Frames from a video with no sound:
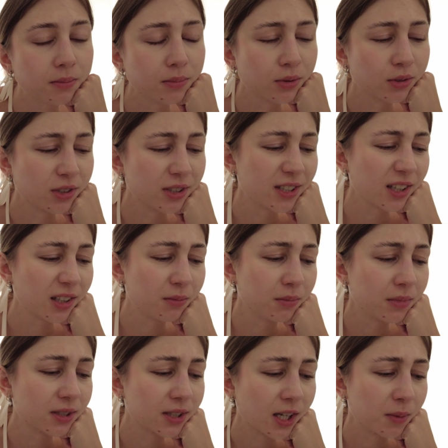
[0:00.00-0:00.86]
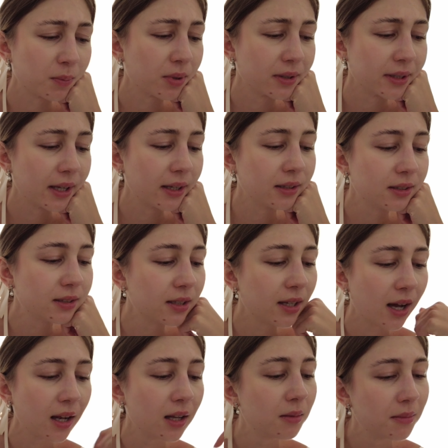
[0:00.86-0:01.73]
Boże, z jakim mascarpone?
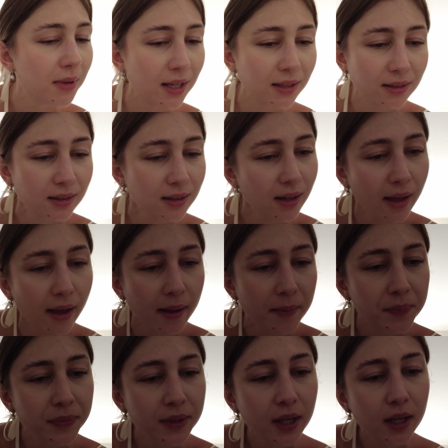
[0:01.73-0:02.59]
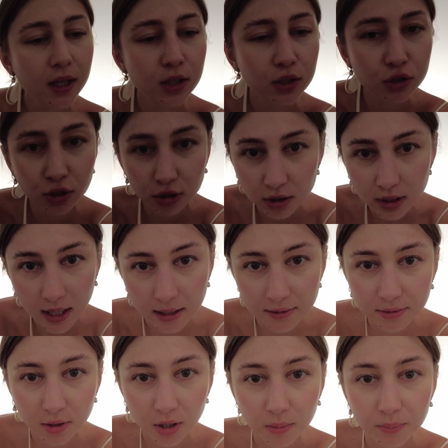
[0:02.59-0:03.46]
Z almette i z
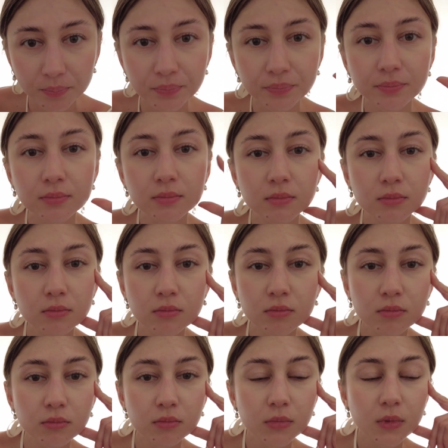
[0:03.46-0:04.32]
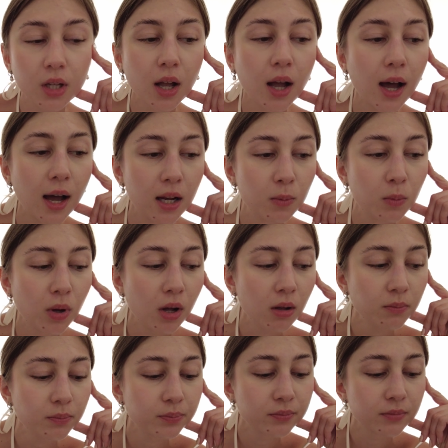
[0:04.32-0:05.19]
rzodkiewką.
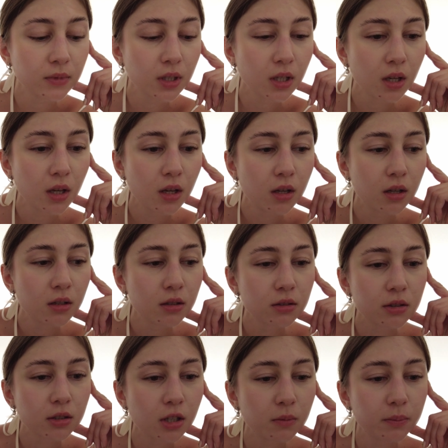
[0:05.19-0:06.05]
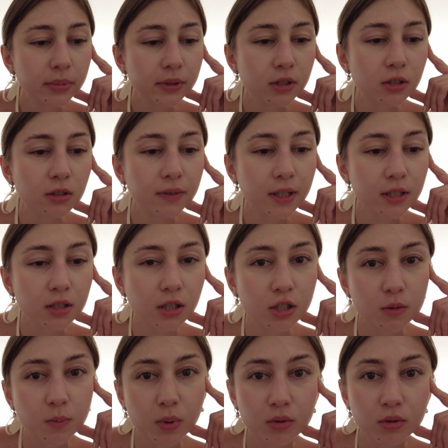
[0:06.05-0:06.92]
Albo zrobić dwie
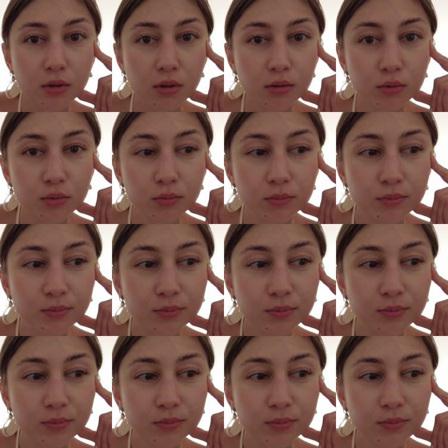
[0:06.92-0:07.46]
rzeczy po trochu.